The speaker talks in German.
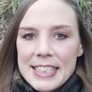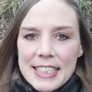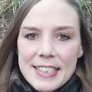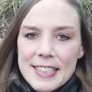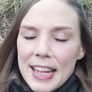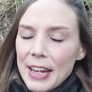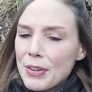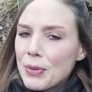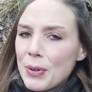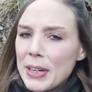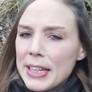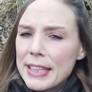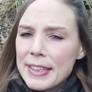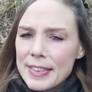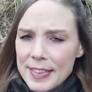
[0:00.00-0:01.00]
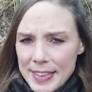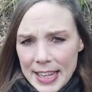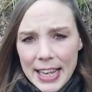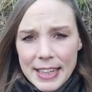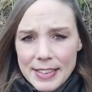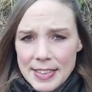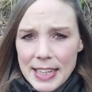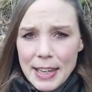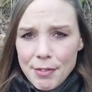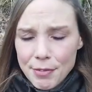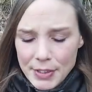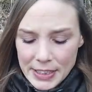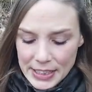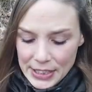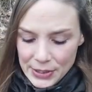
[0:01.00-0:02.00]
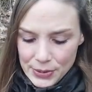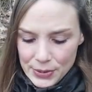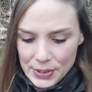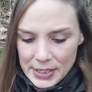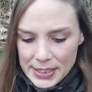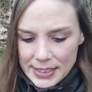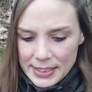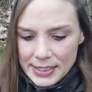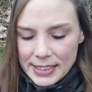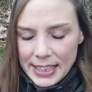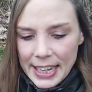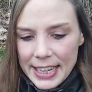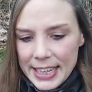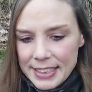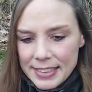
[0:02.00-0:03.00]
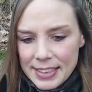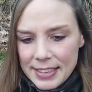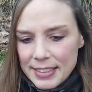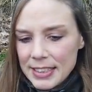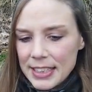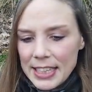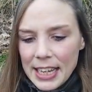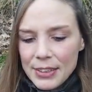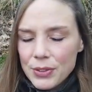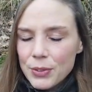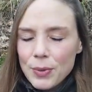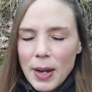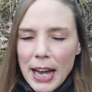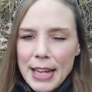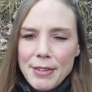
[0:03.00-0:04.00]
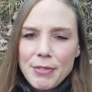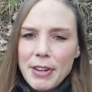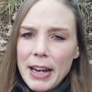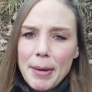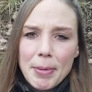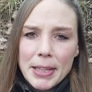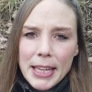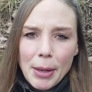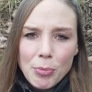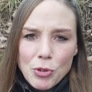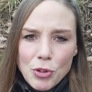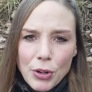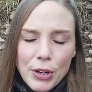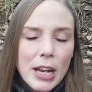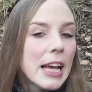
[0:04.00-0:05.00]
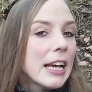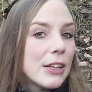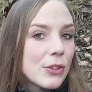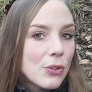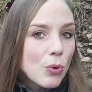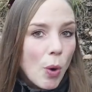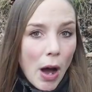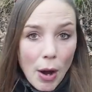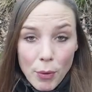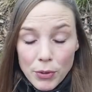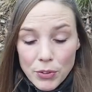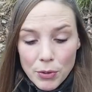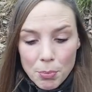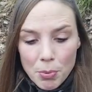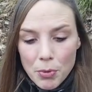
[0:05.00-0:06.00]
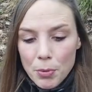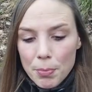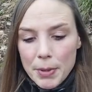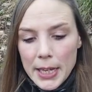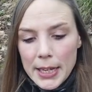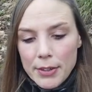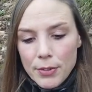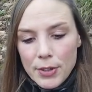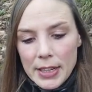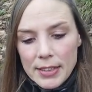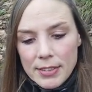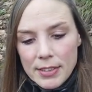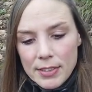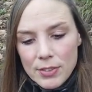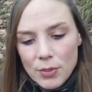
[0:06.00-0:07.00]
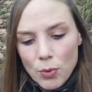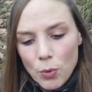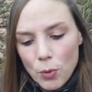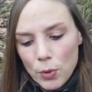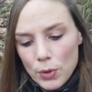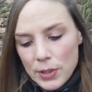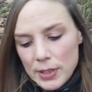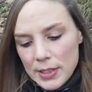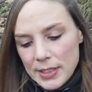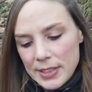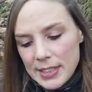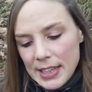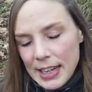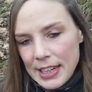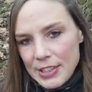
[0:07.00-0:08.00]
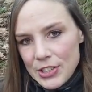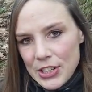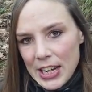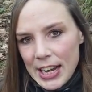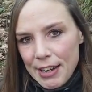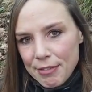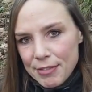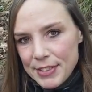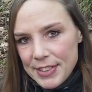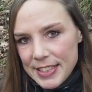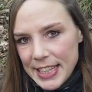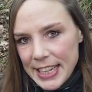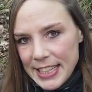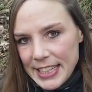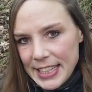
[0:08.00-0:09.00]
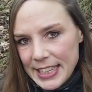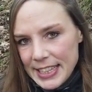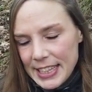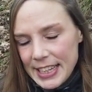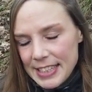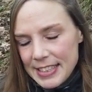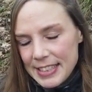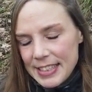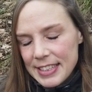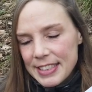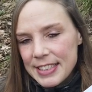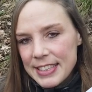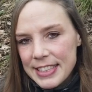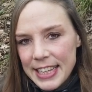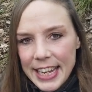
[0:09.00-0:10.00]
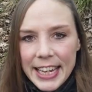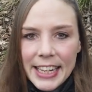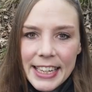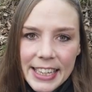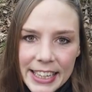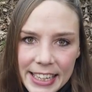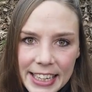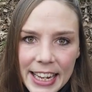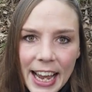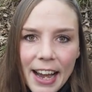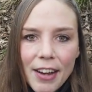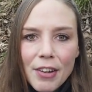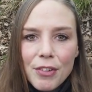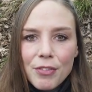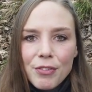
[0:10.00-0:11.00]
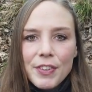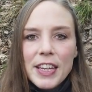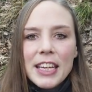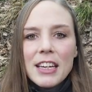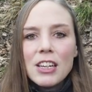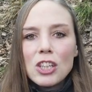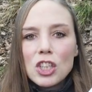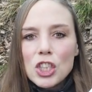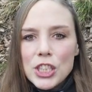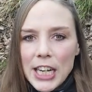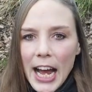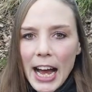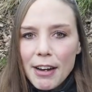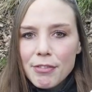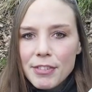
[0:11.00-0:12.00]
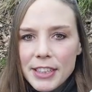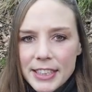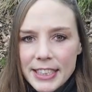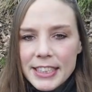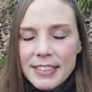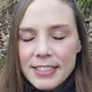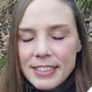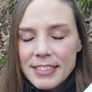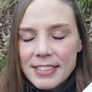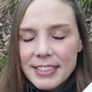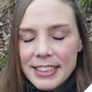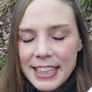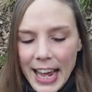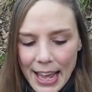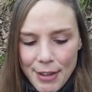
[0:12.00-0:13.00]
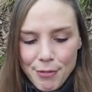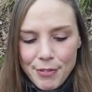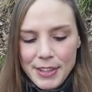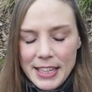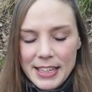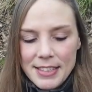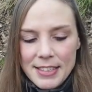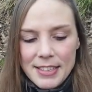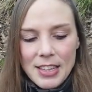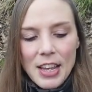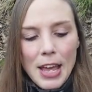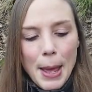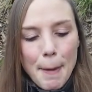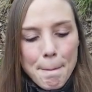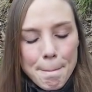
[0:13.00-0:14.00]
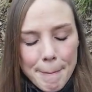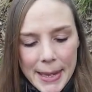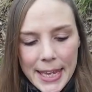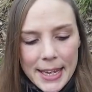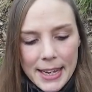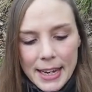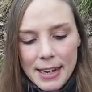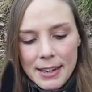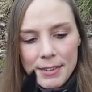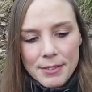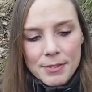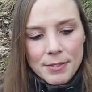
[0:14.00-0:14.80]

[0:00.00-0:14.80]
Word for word: Es ist natürlich sehr, sehr windig heute, daher ist das nicht ganz so einfach, aber ich habe es schon zu Hause probiert und das ist ultra scharf. Seht ihr das? Seht ihr, wie scharf dieses Knife ist? Mega!